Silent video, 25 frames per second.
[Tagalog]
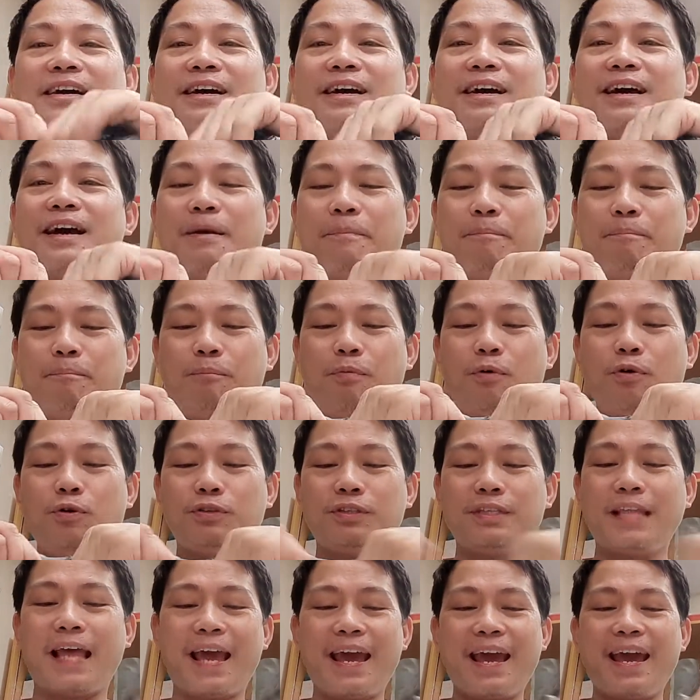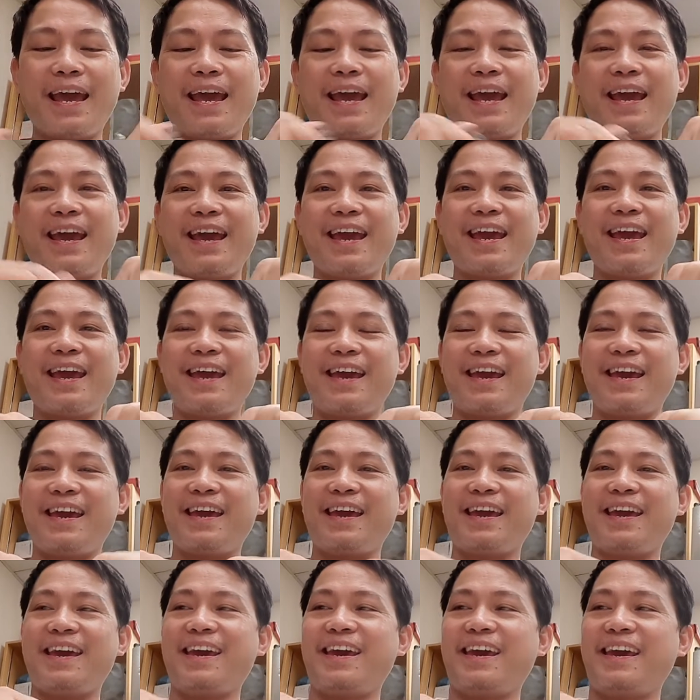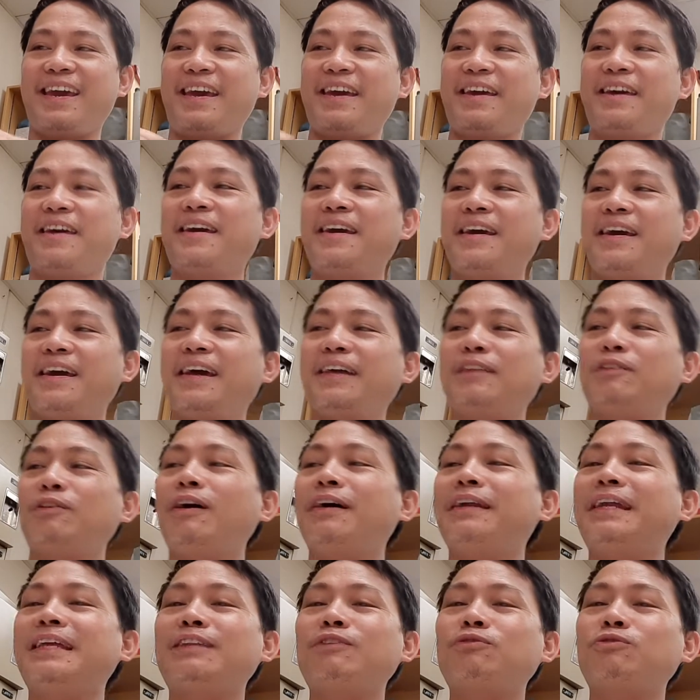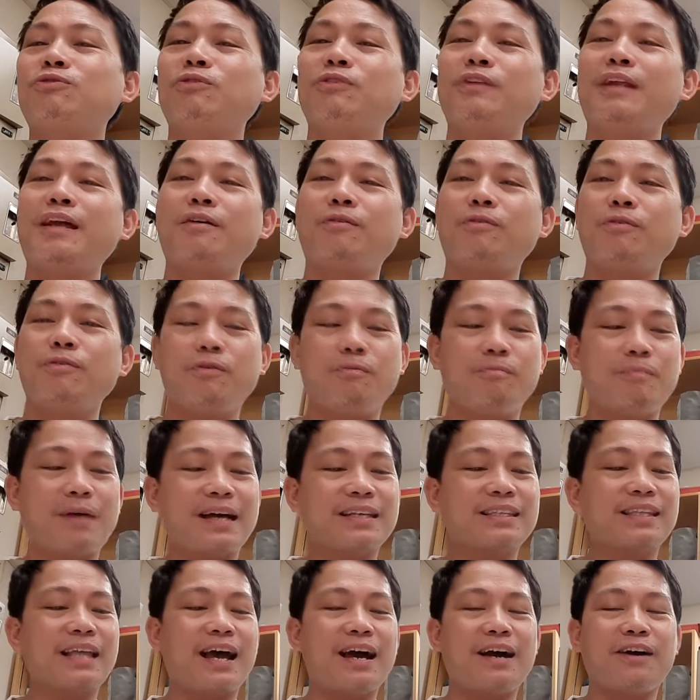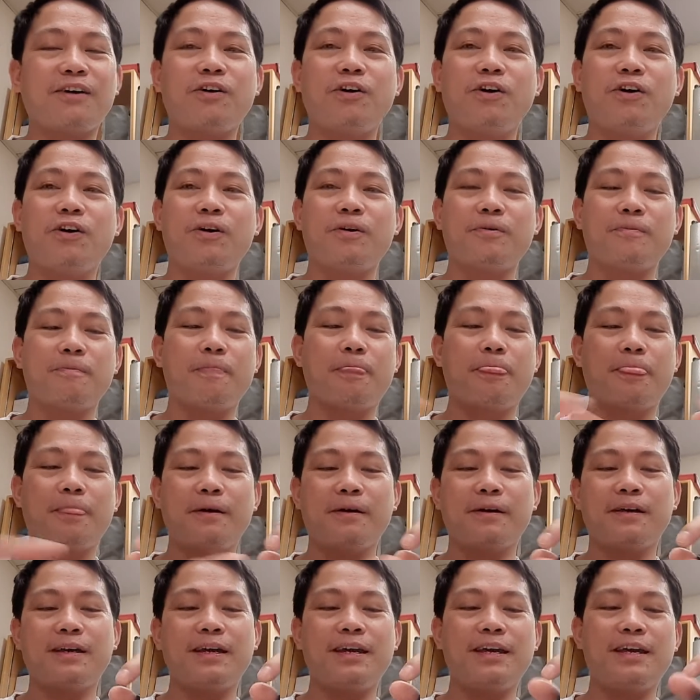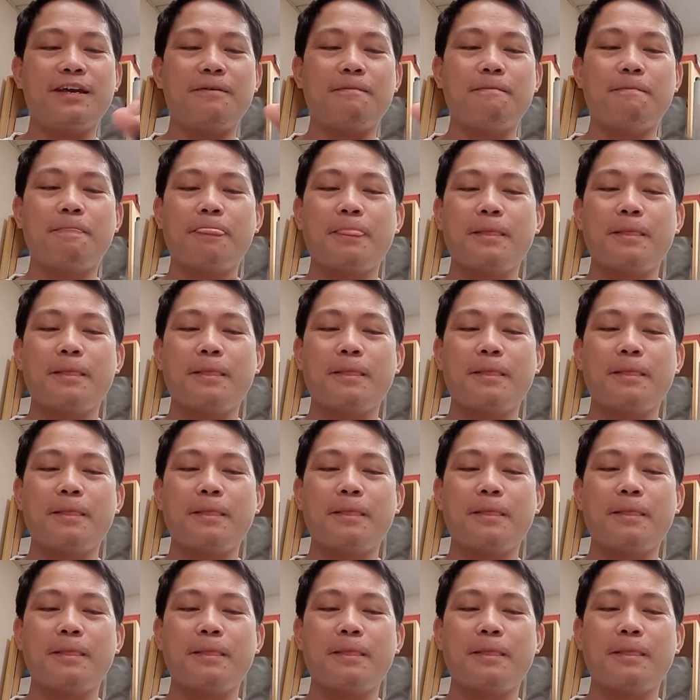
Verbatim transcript: kapute ito ang natutunan ko nung bata ako okay